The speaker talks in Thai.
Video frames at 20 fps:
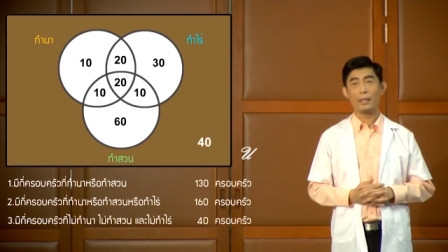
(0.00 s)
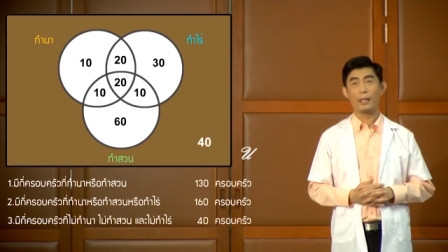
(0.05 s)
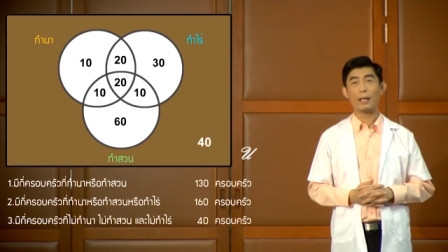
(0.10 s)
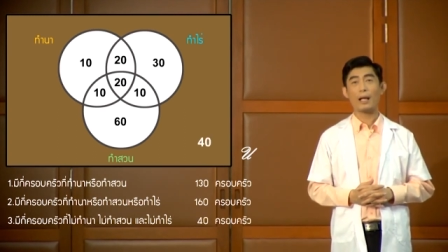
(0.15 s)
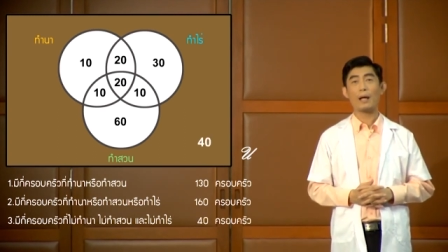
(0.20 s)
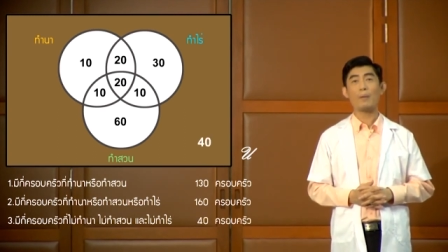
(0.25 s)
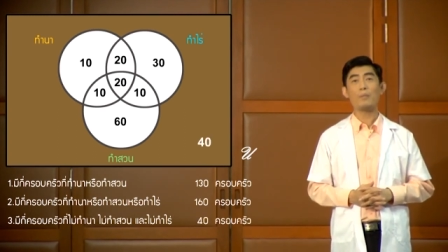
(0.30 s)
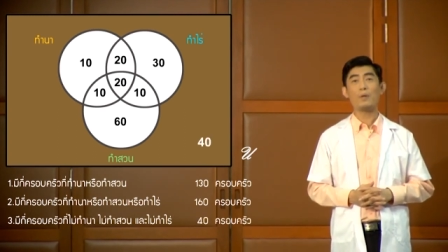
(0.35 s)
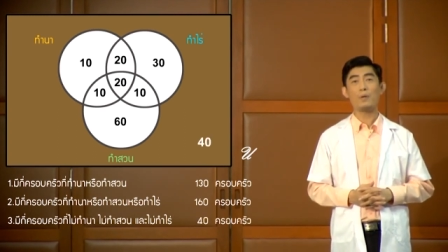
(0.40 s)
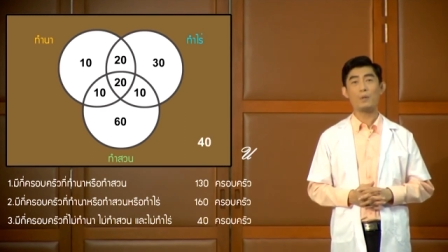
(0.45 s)

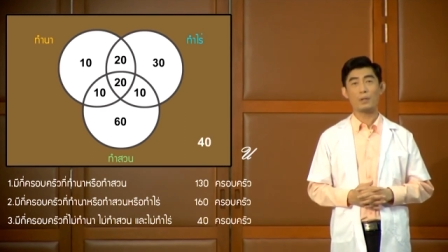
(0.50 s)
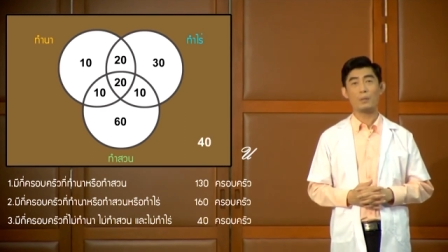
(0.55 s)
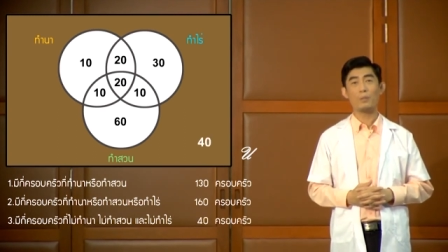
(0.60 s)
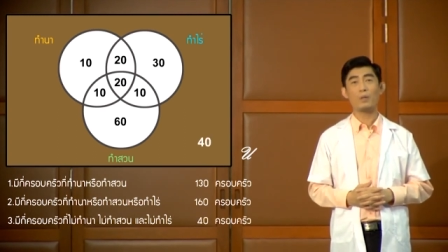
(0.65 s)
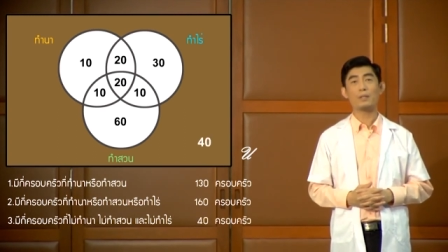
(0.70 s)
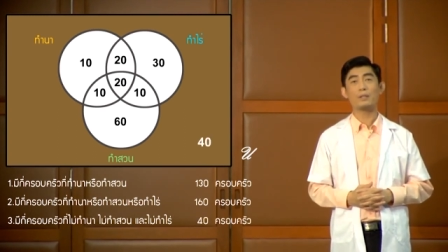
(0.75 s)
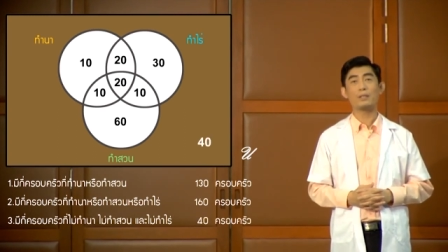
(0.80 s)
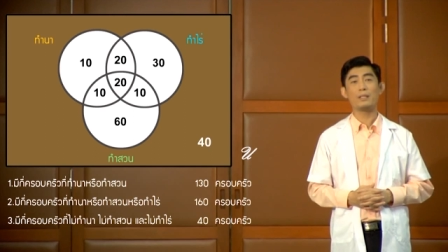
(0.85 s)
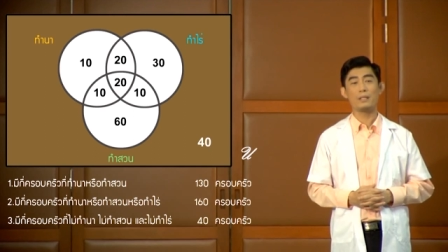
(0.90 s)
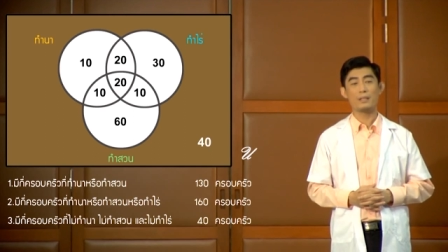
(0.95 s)
นะครับมีอยู่ทั้
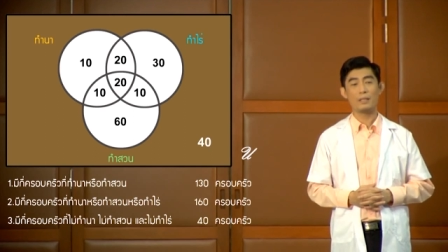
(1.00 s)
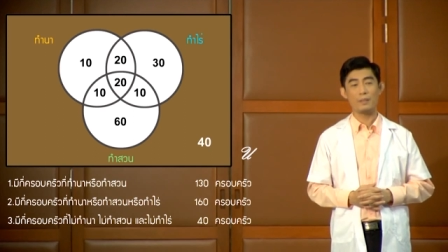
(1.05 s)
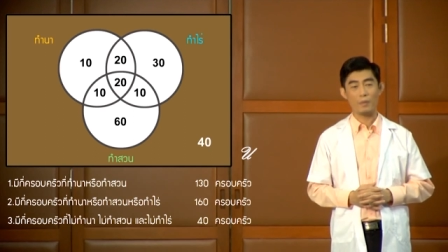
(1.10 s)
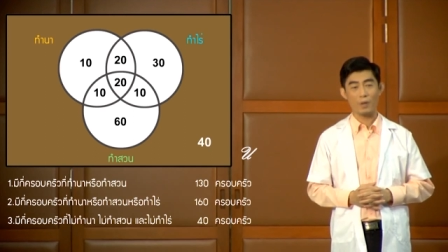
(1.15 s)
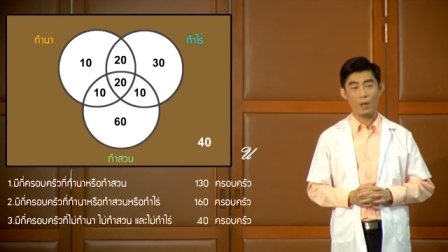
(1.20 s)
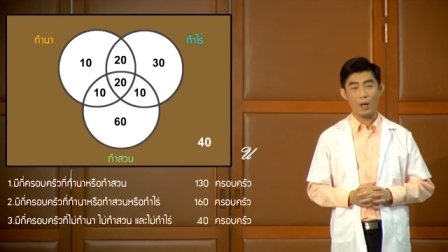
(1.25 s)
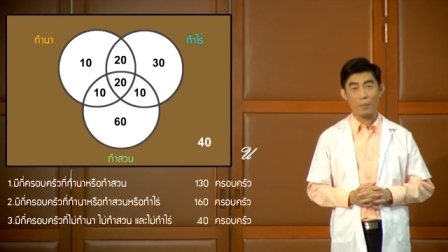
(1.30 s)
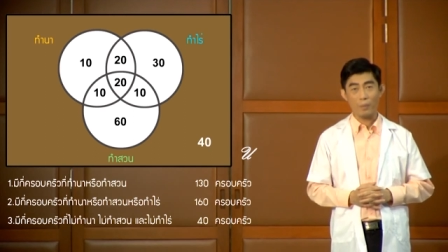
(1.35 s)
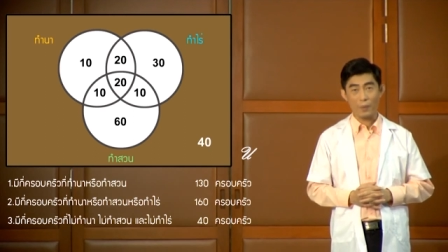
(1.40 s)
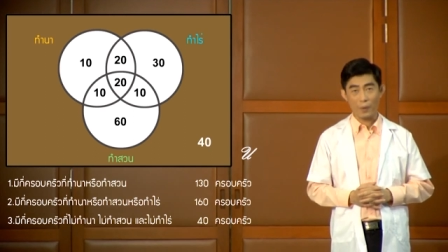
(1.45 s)
งหมด
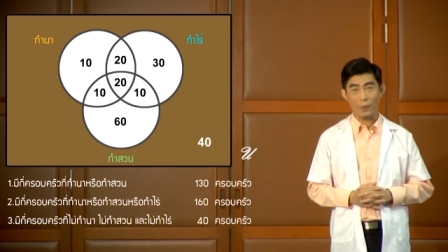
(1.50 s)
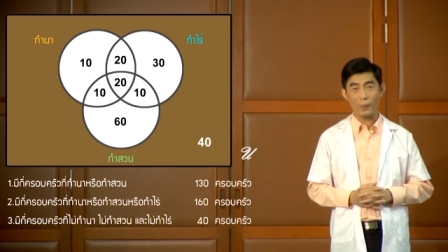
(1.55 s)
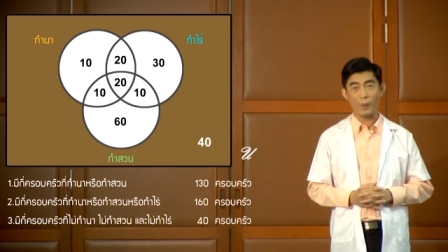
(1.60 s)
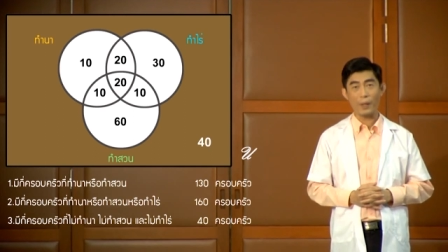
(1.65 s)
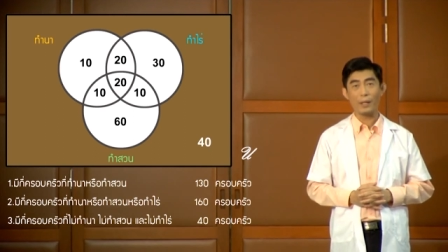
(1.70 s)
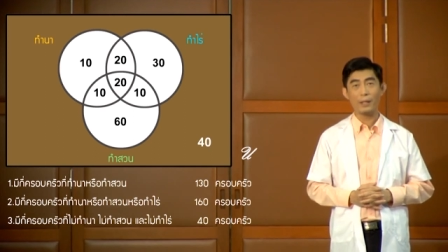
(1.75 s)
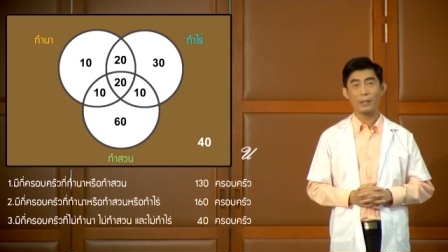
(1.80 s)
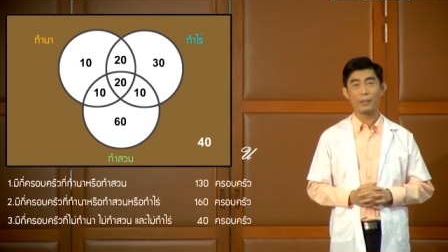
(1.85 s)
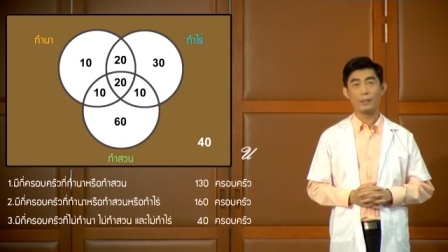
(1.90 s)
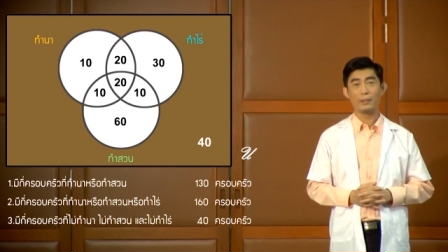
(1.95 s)
40 ครอบครั
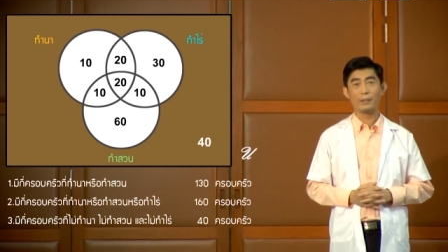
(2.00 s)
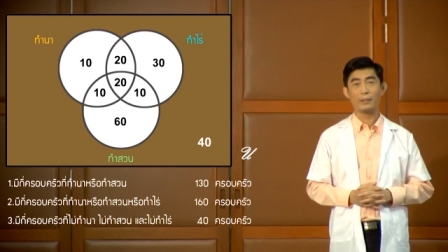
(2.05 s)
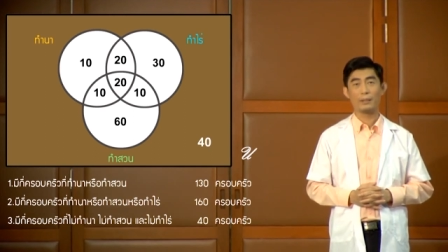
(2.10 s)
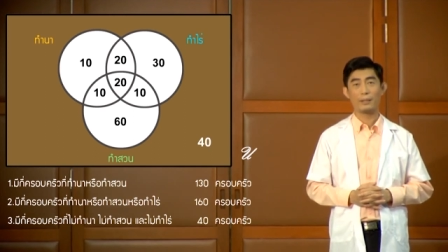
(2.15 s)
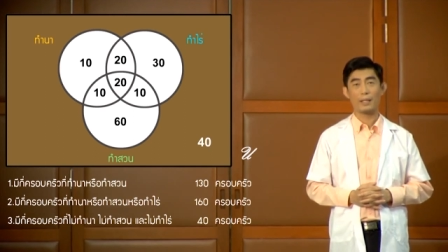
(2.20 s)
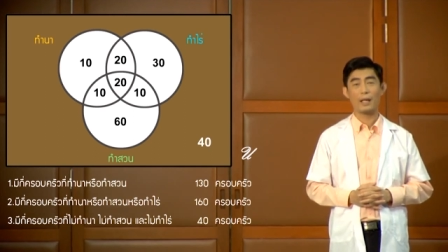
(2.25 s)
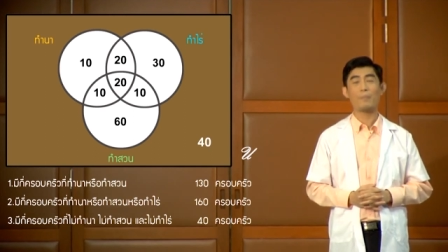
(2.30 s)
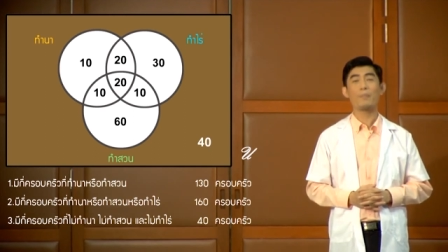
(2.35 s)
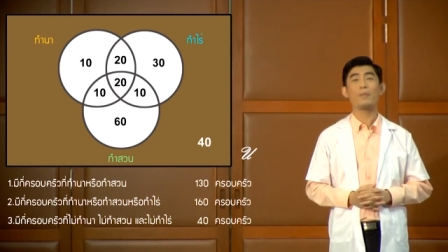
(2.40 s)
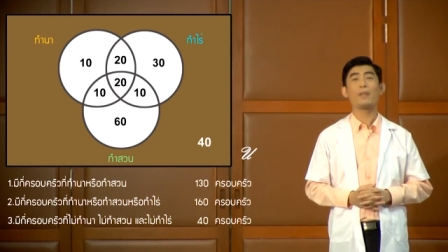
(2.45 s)
ว
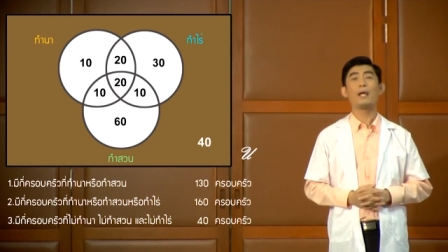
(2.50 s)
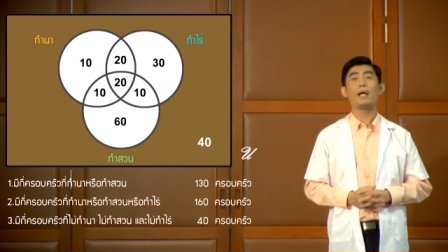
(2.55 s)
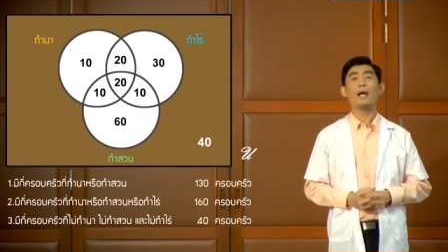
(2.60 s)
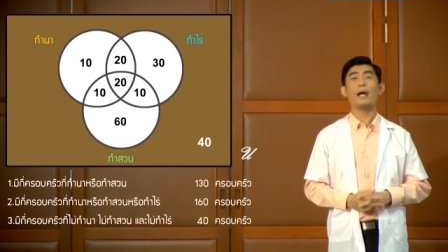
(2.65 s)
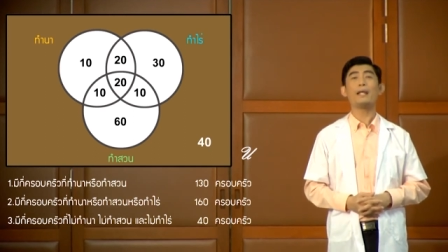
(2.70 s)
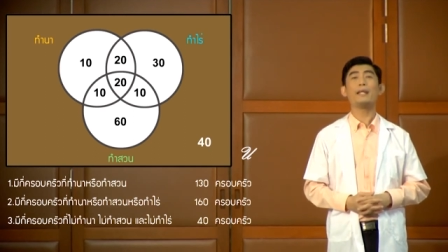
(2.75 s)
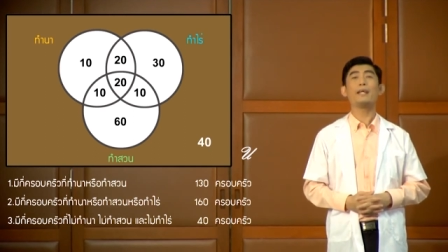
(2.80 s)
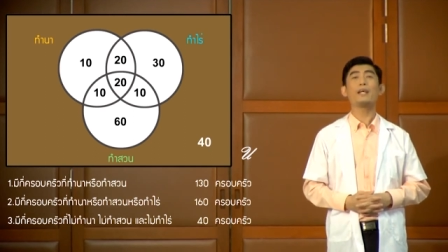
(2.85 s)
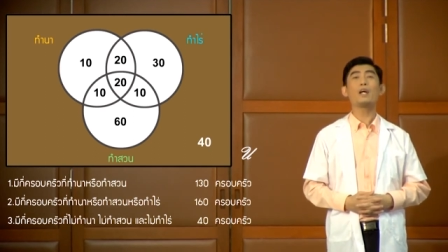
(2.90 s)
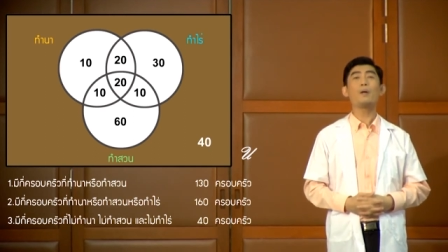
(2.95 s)
นะครับ
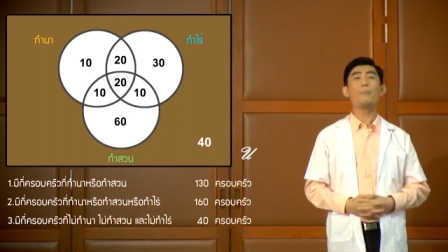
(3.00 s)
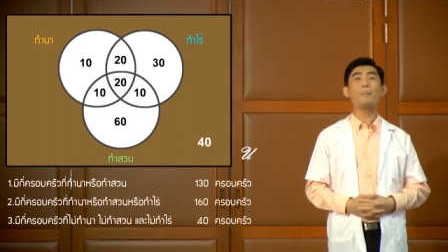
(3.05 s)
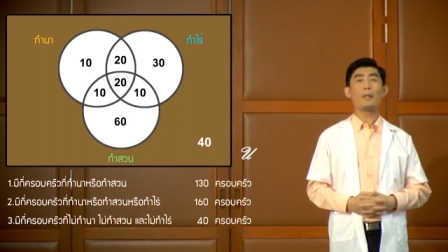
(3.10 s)
อันนี้